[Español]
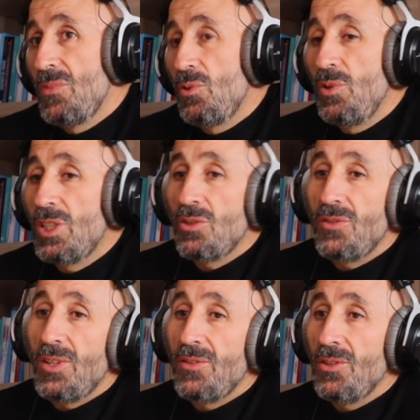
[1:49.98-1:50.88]
una
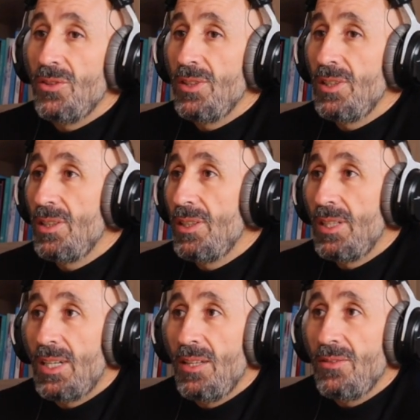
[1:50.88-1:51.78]
asociación de, del
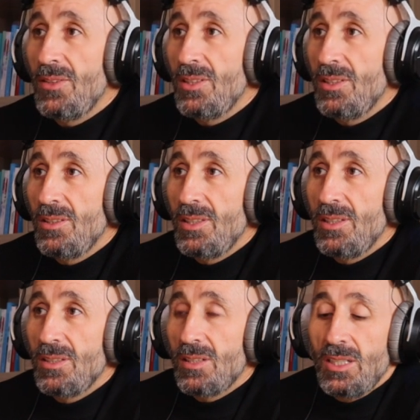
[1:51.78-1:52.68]
cáncer, de
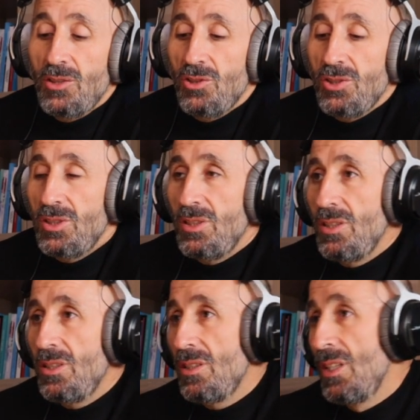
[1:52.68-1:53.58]

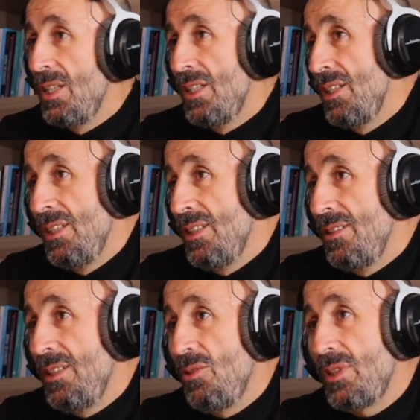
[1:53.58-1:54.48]
esclerosis,
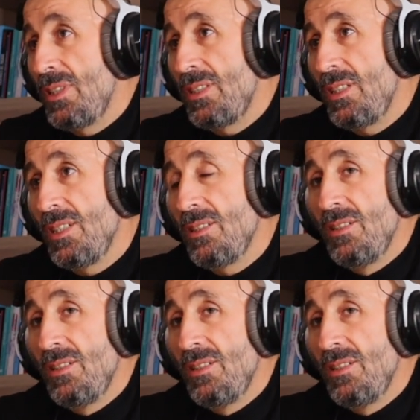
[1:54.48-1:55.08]
de lo que sea.